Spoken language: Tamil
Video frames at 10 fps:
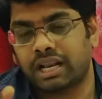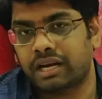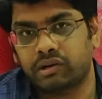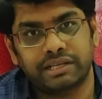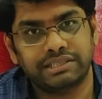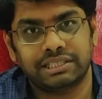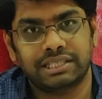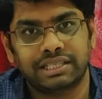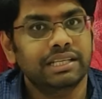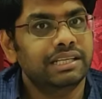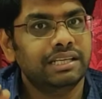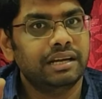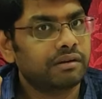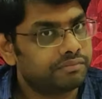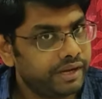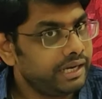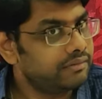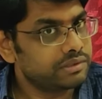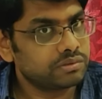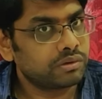ரேர் காயின்ஸ் இருக்குது என்னோட வெயிட்
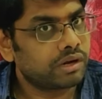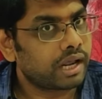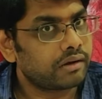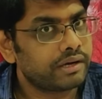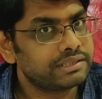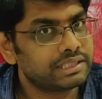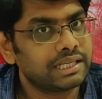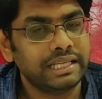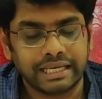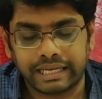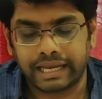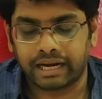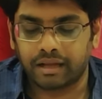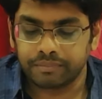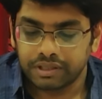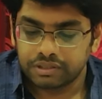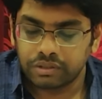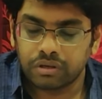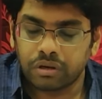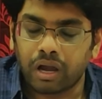வச்சு கூட ரேர் காயின்ஸ் இருக்குன்னு நீங்கள் கேட்கலாம் ஸோ
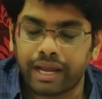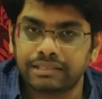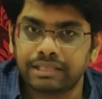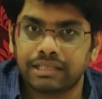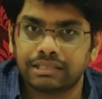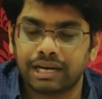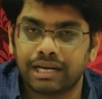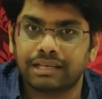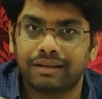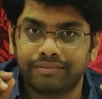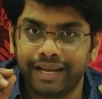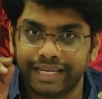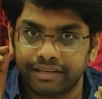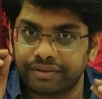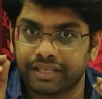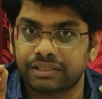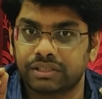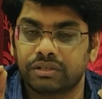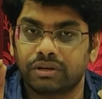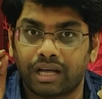காயின்ஸில் சில நேரத்தில் வெயிட் டிஃப்ரென்ஸ்
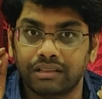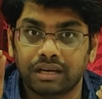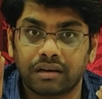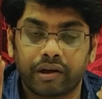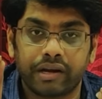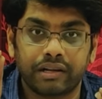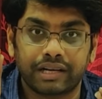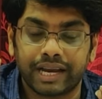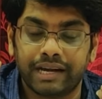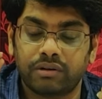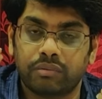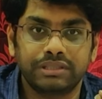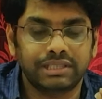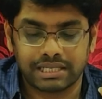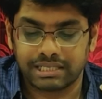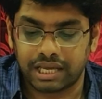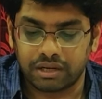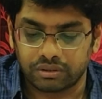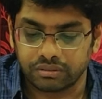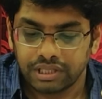இருக்கும் அந்த காயினோட ரேட் ரொம்ப ஜாஸ்தியாக
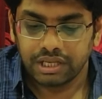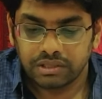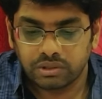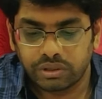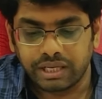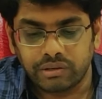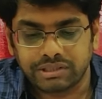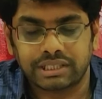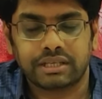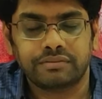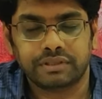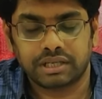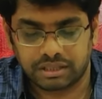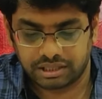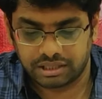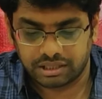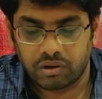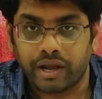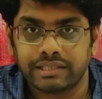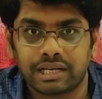இருக்கும் ஸோ இங்கே ஒரு செட் ஆஃப்
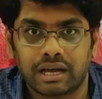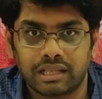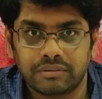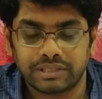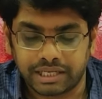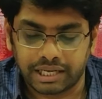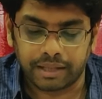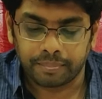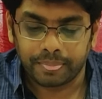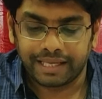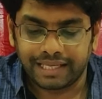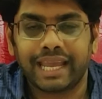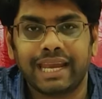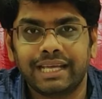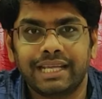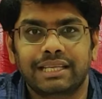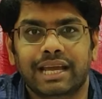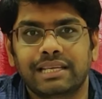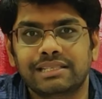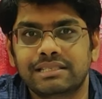காயின்ஸை நான் இது பண்ணியிருக்கேன் என்கிட்ட இருந்த
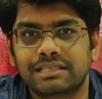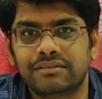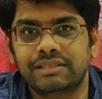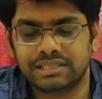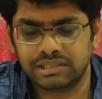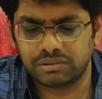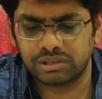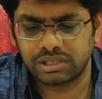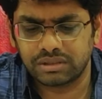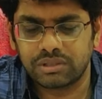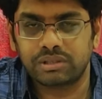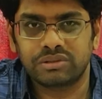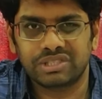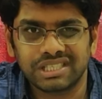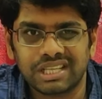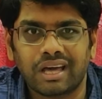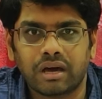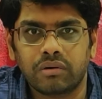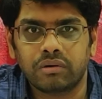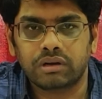கலெக்ஷன்ஸில் வச்சு ஒரு ஒரு சின்னதாக
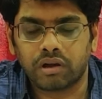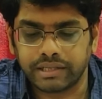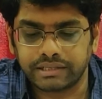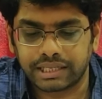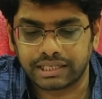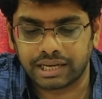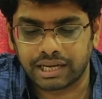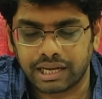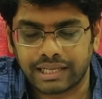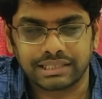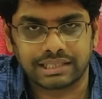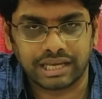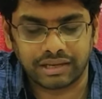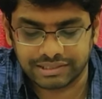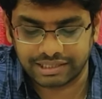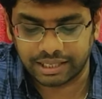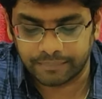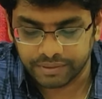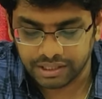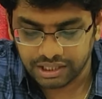ஒரு காயின் செலக் கலெக்ஷன் நான் இங்கே வச்சுருக்கேன்
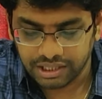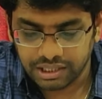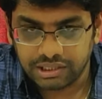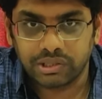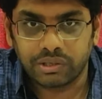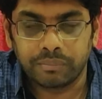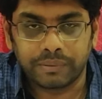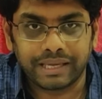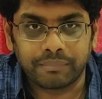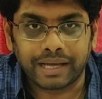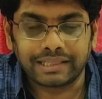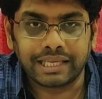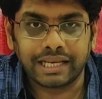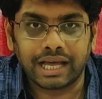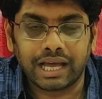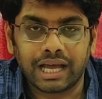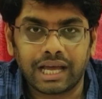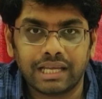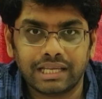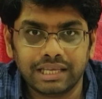ஸோ இப்போ இங்கே பார்த்தீங்கன்னா
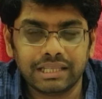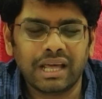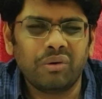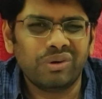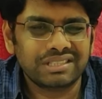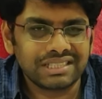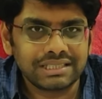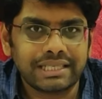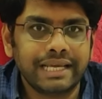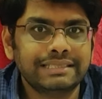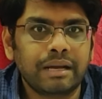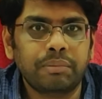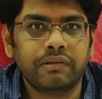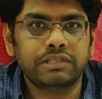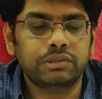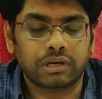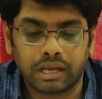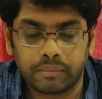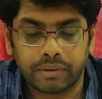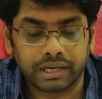இதில் ஒரு சின்ன சின்ன எக்ஸாம்பிளை வச்சு
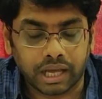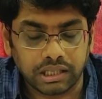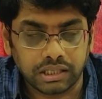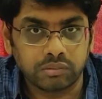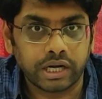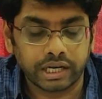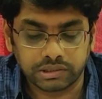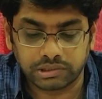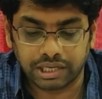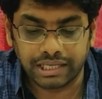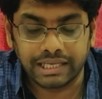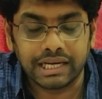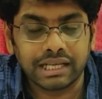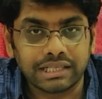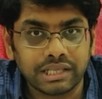சொல்கிறேன் பட் அதுக்கு முன்னாடி நான் சொல்கிறேன் இங்கே இருக்கிறது